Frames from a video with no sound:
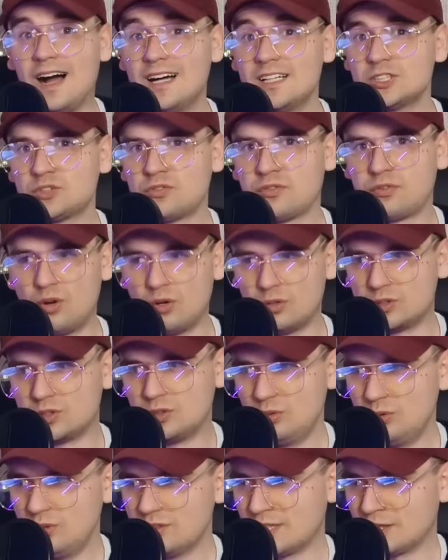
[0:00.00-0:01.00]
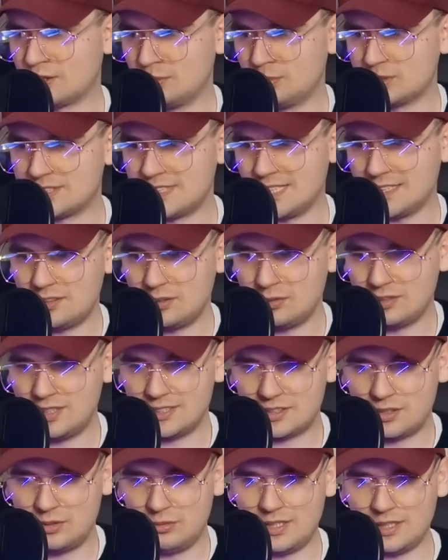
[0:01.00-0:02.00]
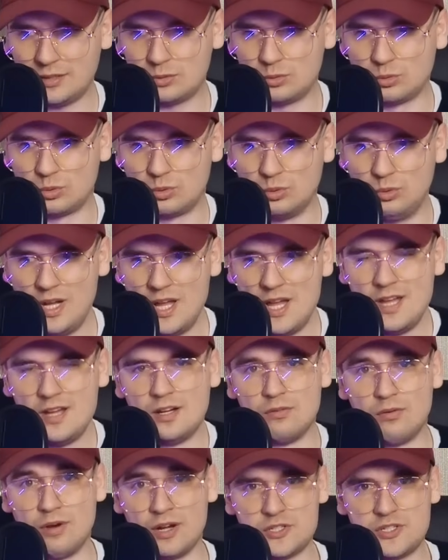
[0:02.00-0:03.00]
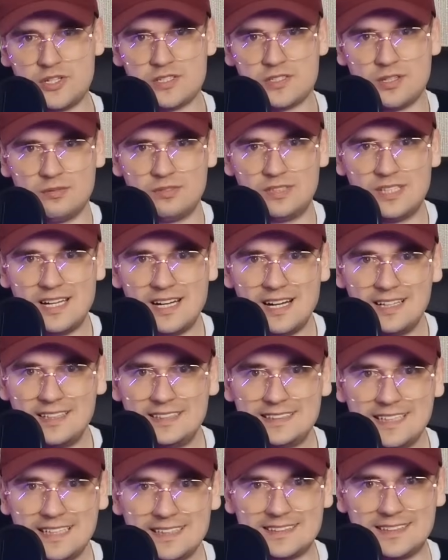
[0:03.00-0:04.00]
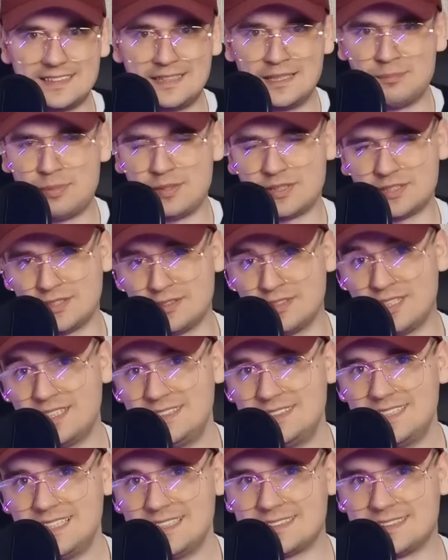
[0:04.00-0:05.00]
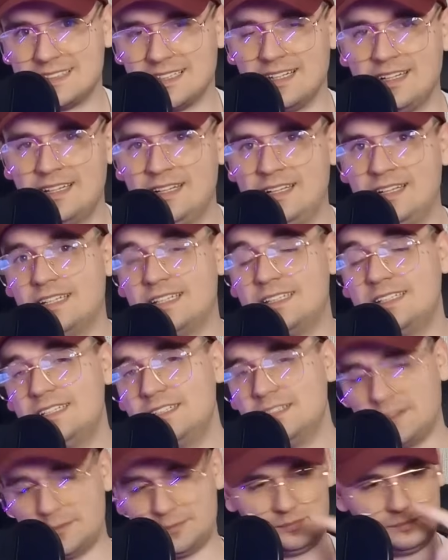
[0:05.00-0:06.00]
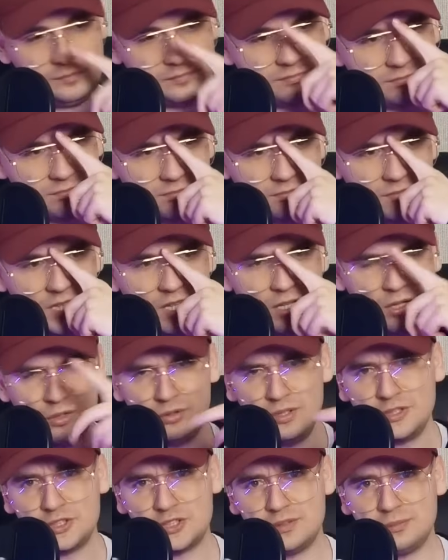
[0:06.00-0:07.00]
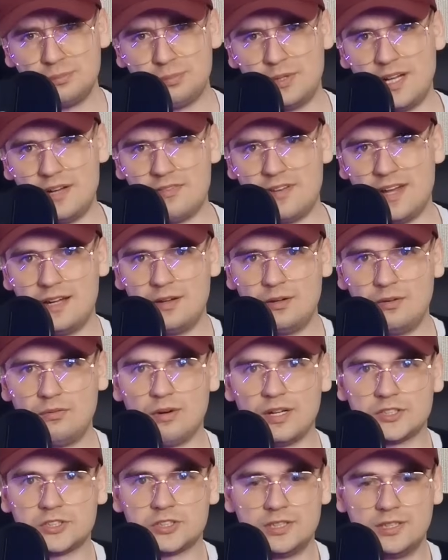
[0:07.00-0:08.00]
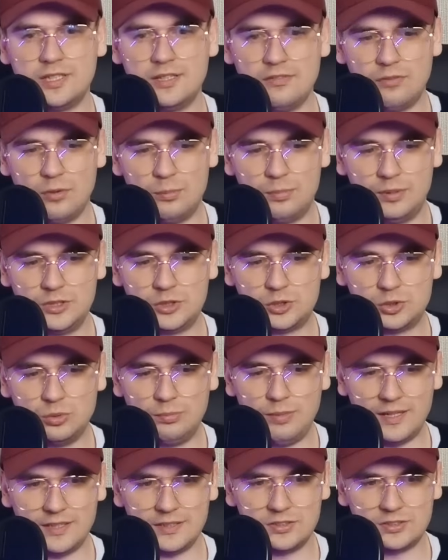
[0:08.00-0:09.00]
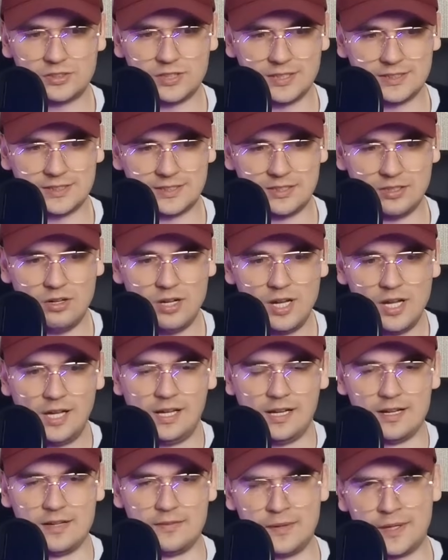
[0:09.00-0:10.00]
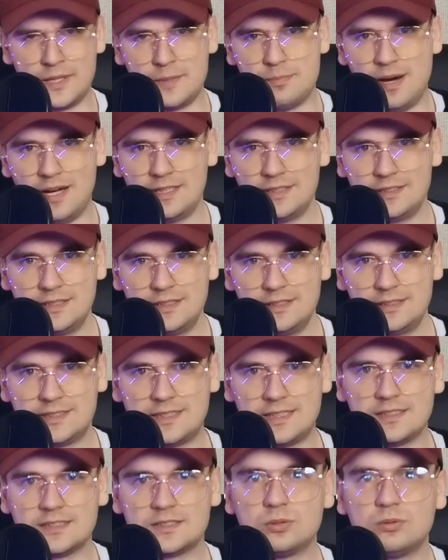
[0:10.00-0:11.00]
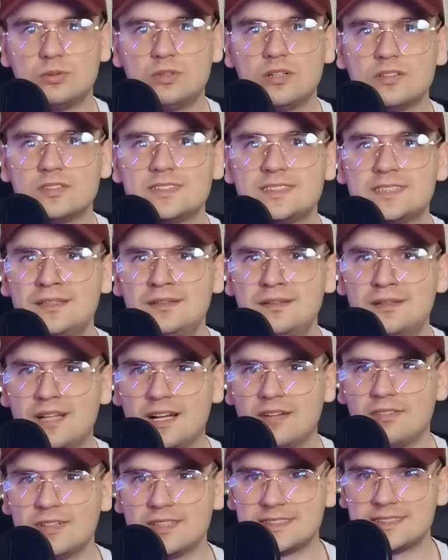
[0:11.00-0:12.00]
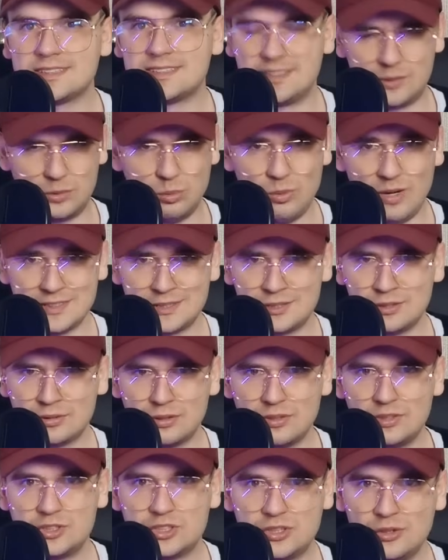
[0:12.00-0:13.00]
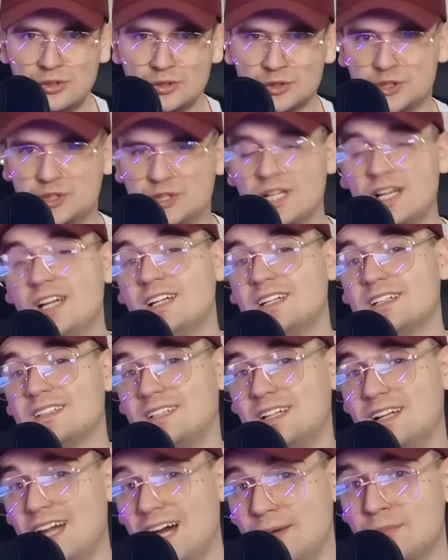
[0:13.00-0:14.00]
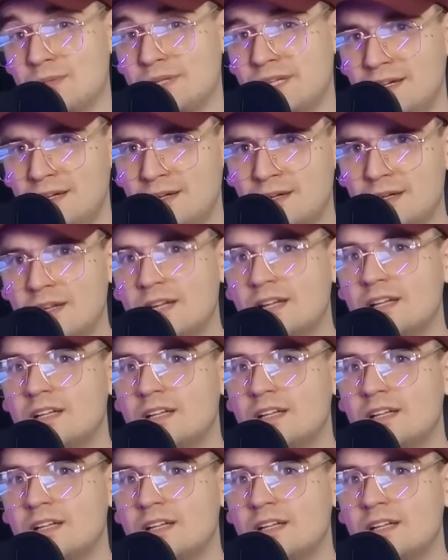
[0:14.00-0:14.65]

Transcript: aż w końcu taką ostatnią deską ratunku właśnie są derealizacje i depersonalizacje. I one się pojawiają właśnie w obliczu bardzo często najbardziej stresujących dla Was sytuacji, okoliczności. Dla mnie